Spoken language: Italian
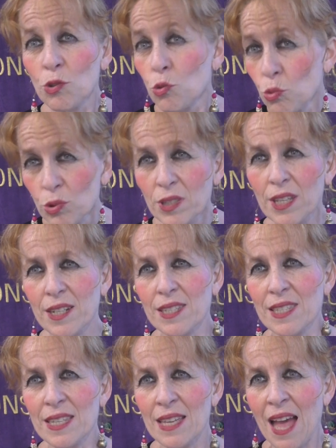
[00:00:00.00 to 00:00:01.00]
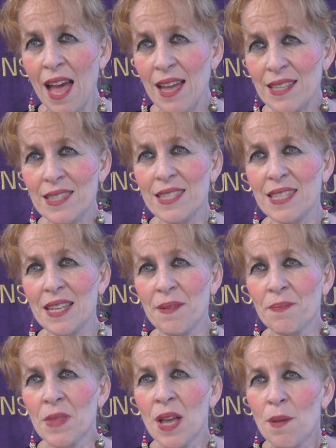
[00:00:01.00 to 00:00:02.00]
chiudersi, anzi,
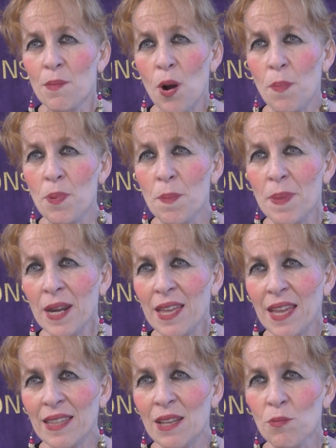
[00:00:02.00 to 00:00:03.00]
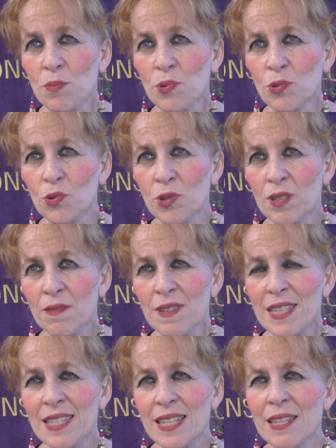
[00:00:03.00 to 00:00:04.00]
proprio perché da un punto di
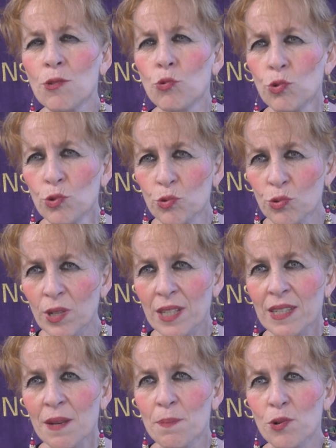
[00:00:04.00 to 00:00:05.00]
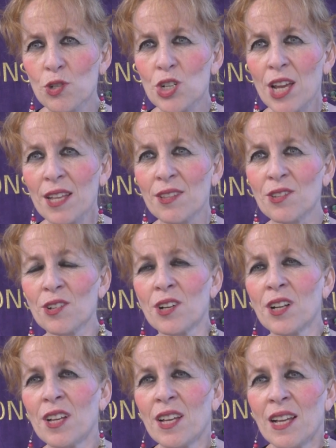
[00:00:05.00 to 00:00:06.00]
vista di cultura del progetto
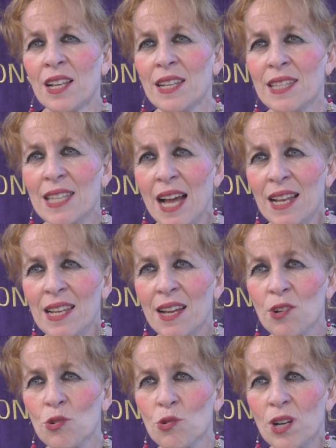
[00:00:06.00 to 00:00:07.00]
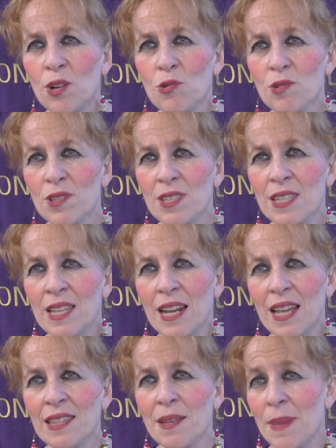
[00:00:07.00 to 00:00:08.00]
l'Italia è ancora
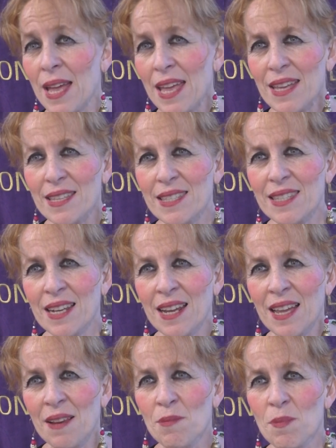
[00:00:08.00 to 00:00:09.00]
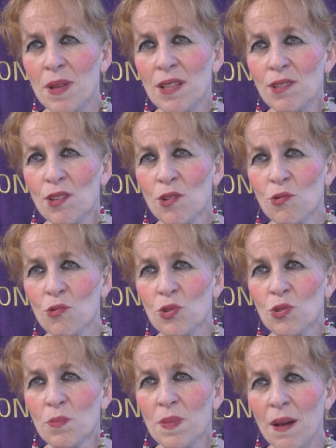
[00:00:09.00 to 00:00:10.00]
considerata maestra, è il momento in cui
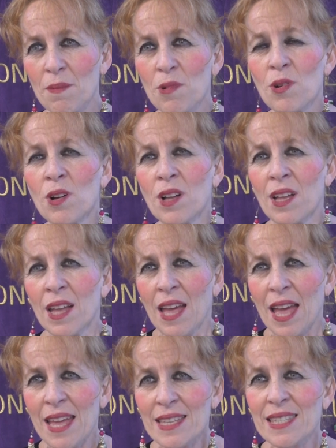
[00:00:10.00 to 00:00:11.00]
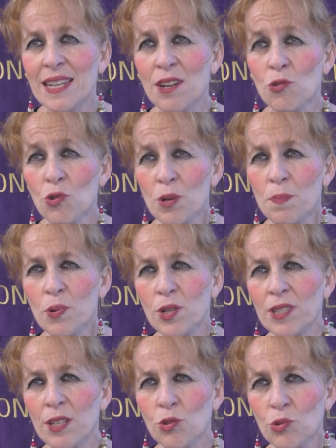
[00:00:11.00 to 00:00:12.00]
dobbiamo essere noi
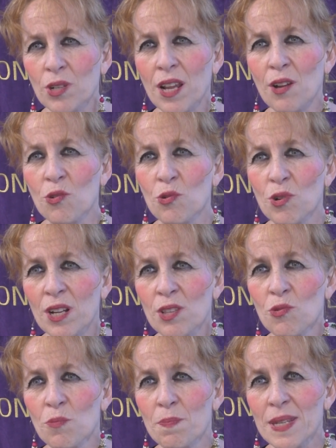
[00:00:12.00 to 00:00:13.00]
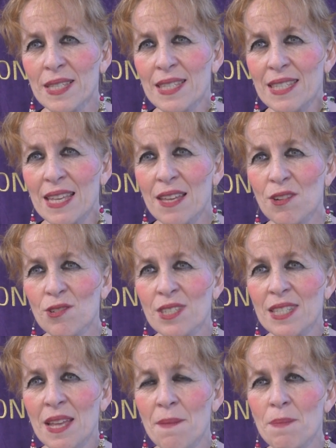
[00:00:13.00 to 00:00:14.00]
portatori ancora di un pensiero,
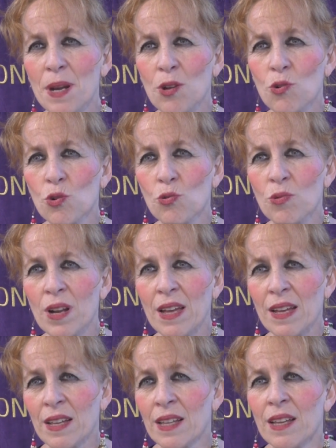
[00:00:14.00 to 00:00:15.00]
sempre con una